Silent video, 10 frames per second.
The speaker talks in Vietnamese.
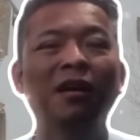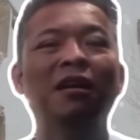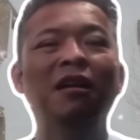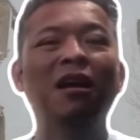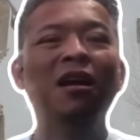
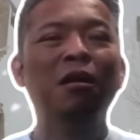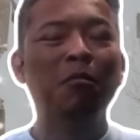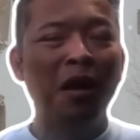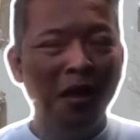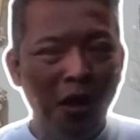lớn hơn
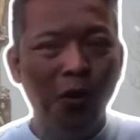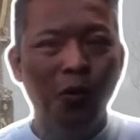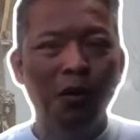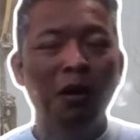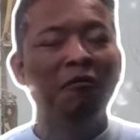mỹ nhiều
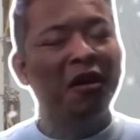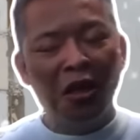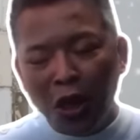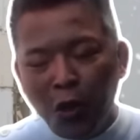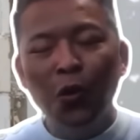và
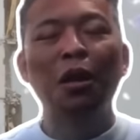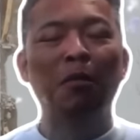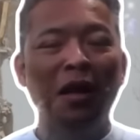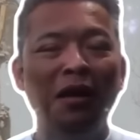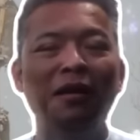nhiều hơn
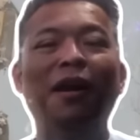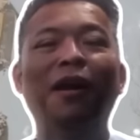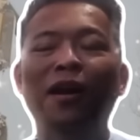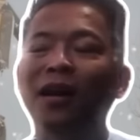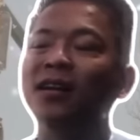mỹ
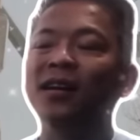đó